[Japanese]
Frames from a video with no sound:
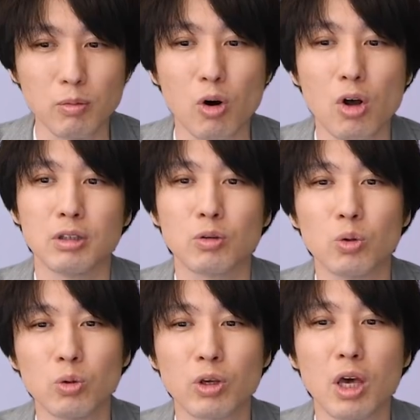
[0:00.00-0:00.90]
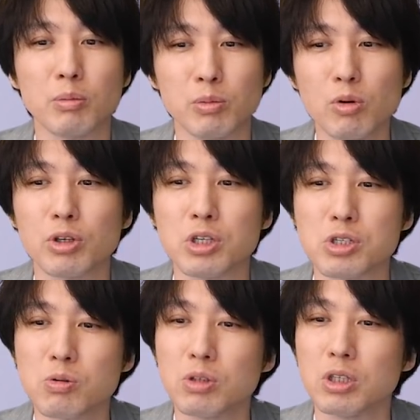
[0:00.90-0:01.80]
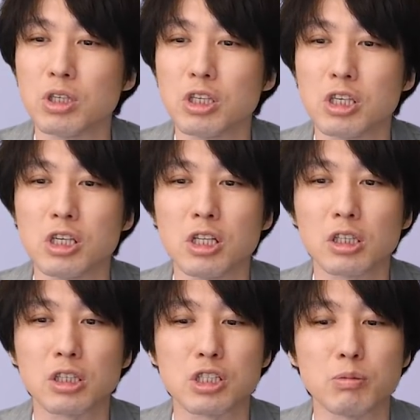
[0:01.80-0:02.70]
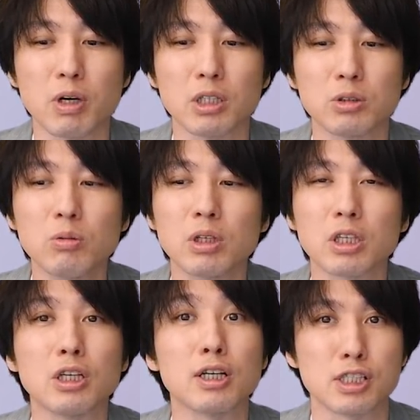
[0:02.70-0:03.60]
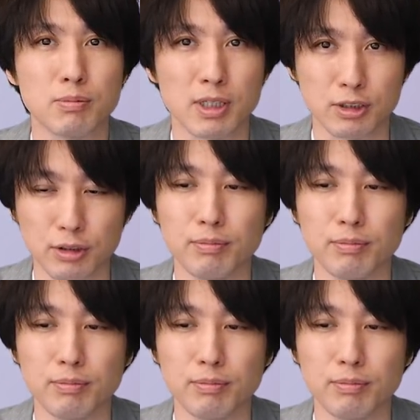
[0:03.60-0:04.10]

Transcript: もこのゲームも非常に人気になってしまいそうな気がします。